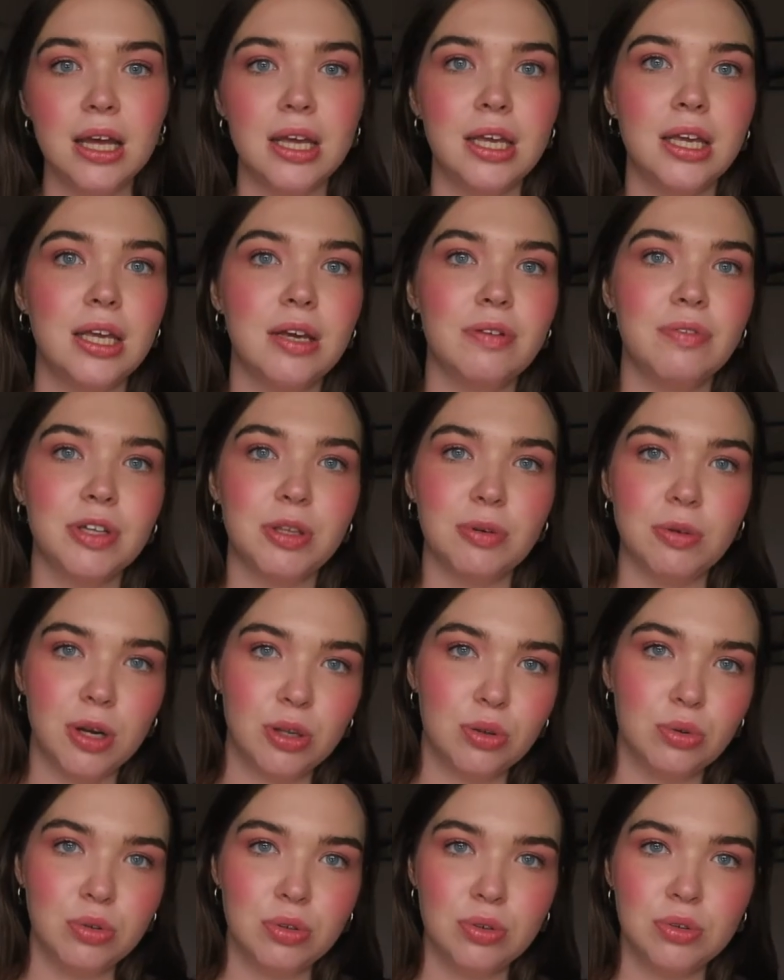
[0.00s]
и в этом
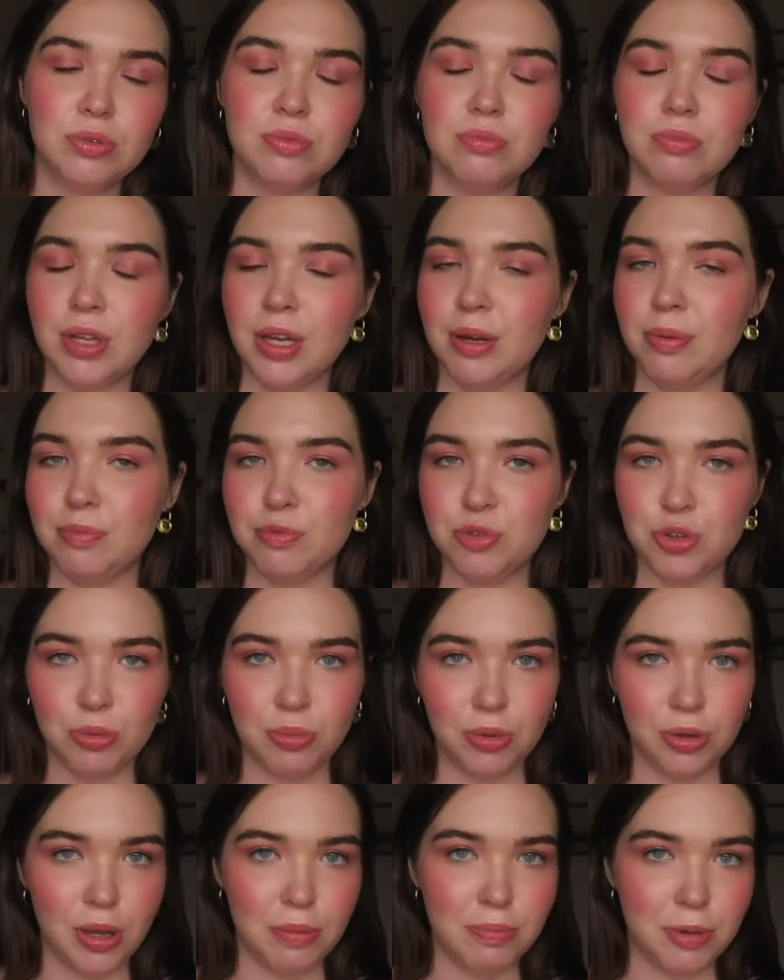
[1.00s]
году там все
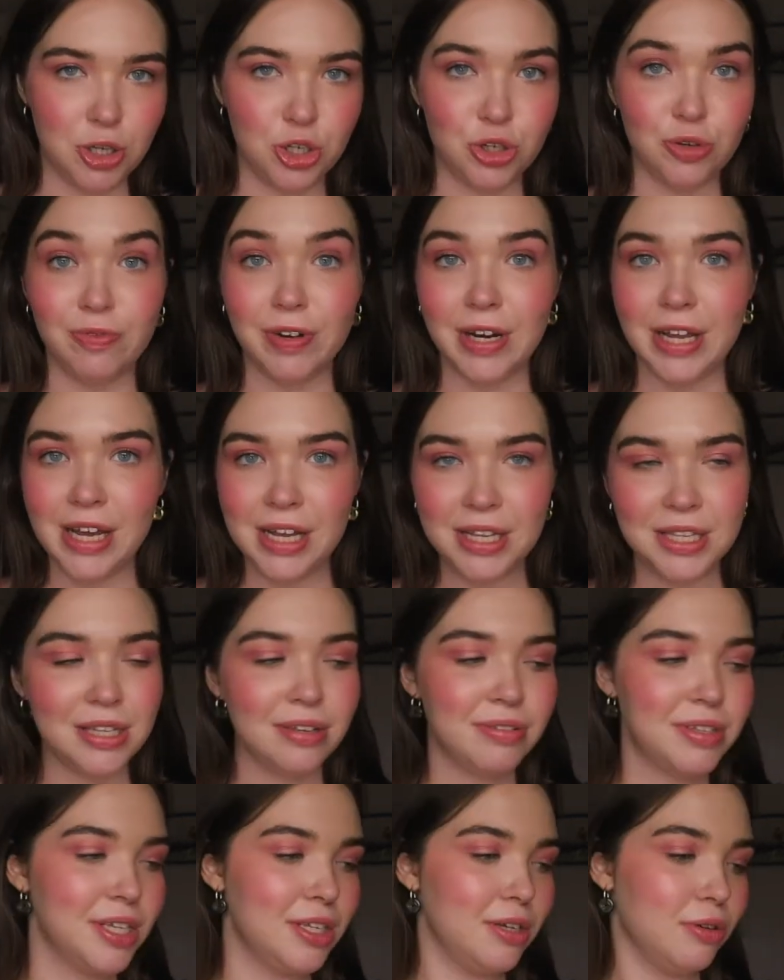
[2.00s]
было, опять же, в
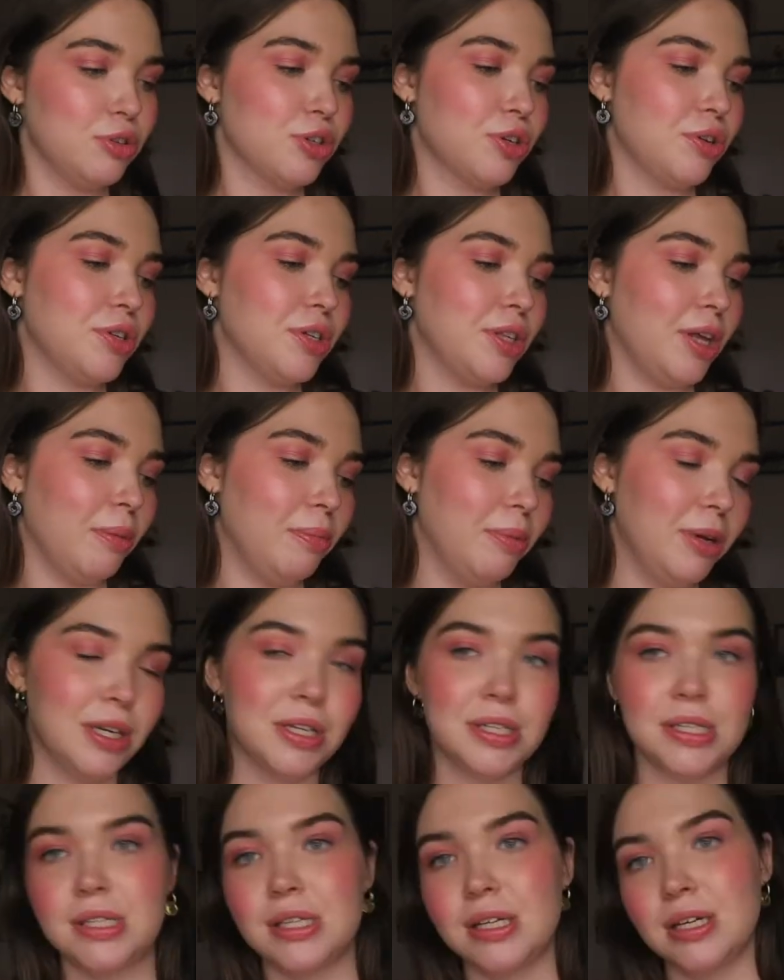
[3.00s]
лете, все девушки всегда
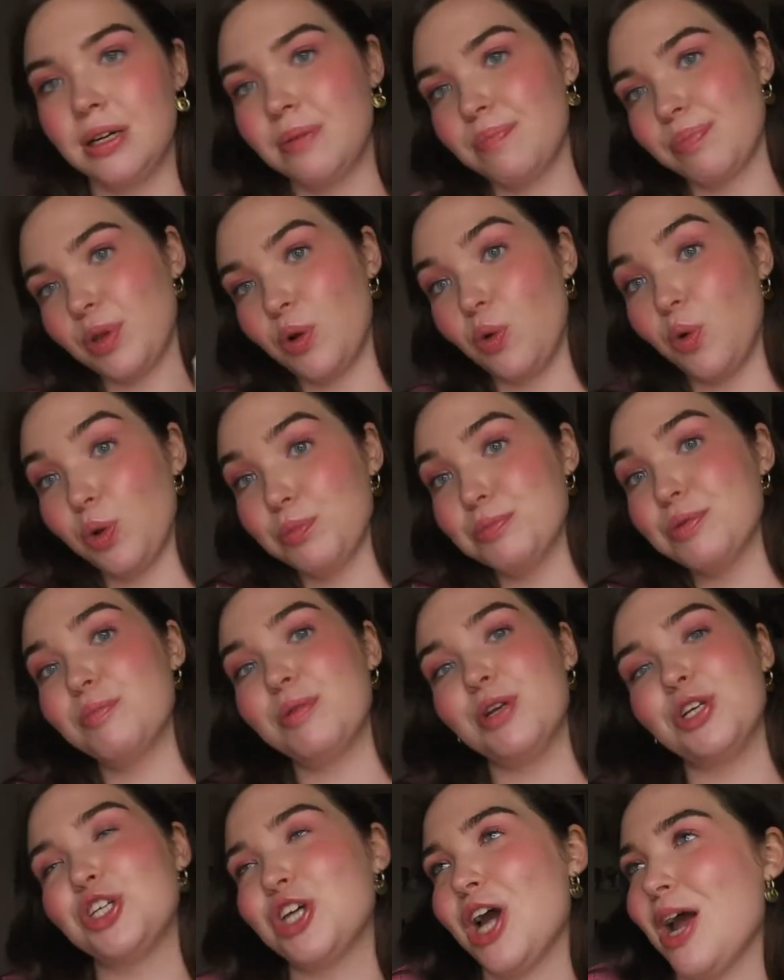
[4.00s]
были с э, голыми
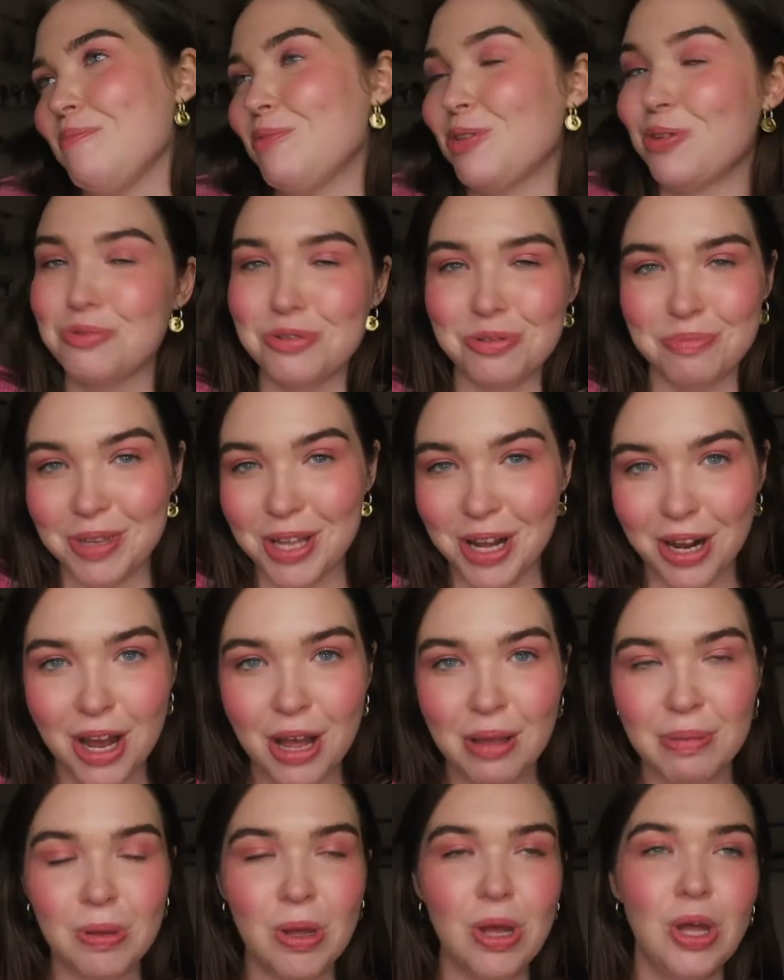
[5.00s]
плечами, голыми
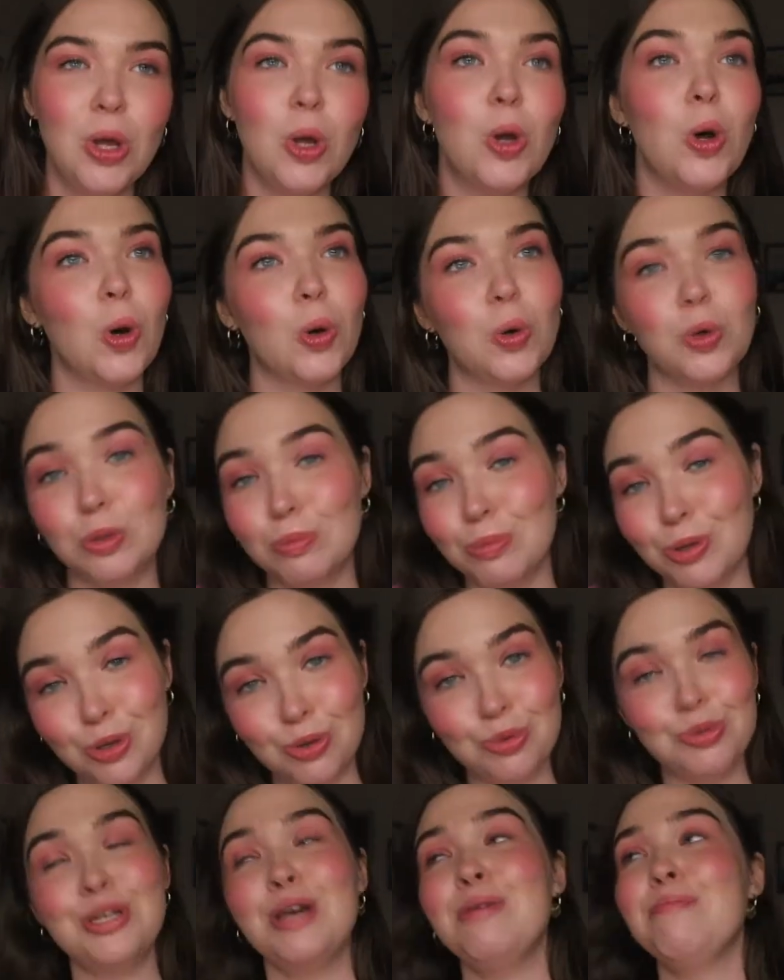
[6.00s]
ногами, э, голыми
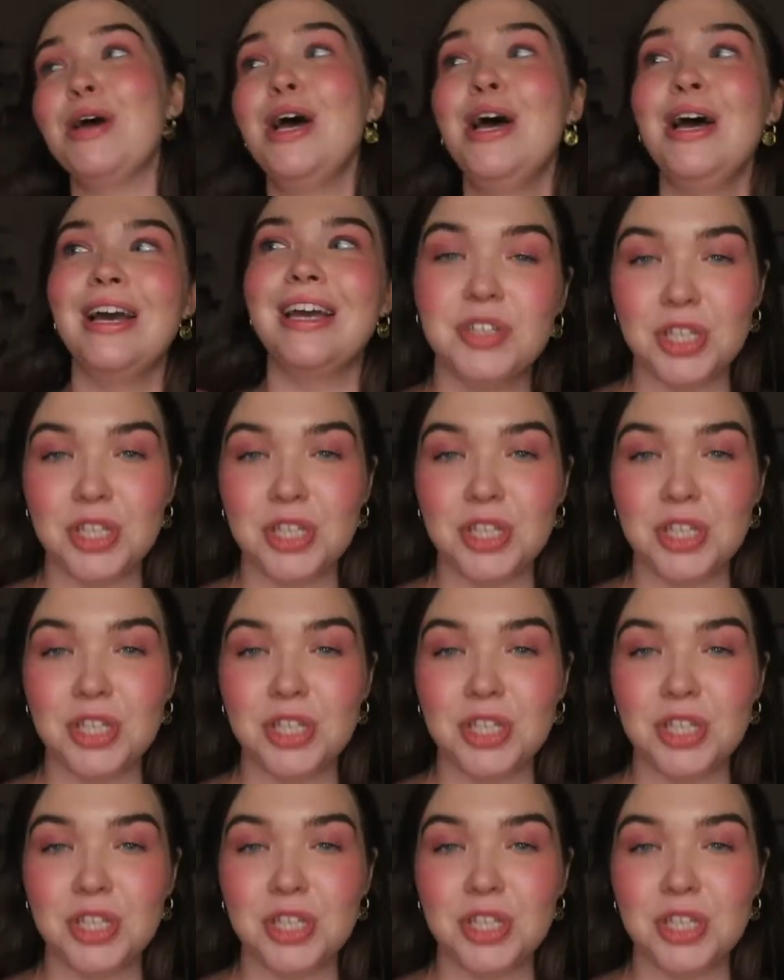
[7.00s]
грудями.